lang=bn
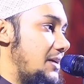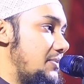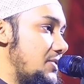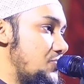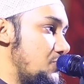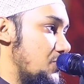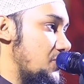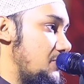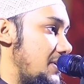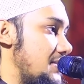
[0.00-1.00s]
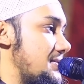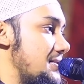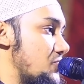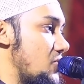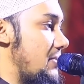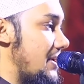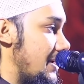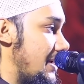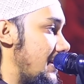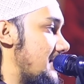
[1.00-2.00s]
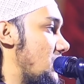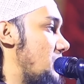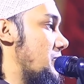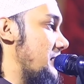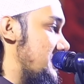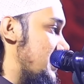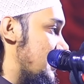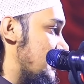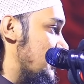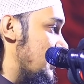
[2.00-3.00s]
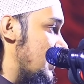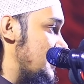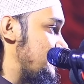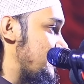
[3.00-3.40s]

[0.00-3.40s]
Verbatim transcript: আমাদের যুব সমাজ সবার আগে খবর পেয়ে যায় আলহামদুলিল্লাহ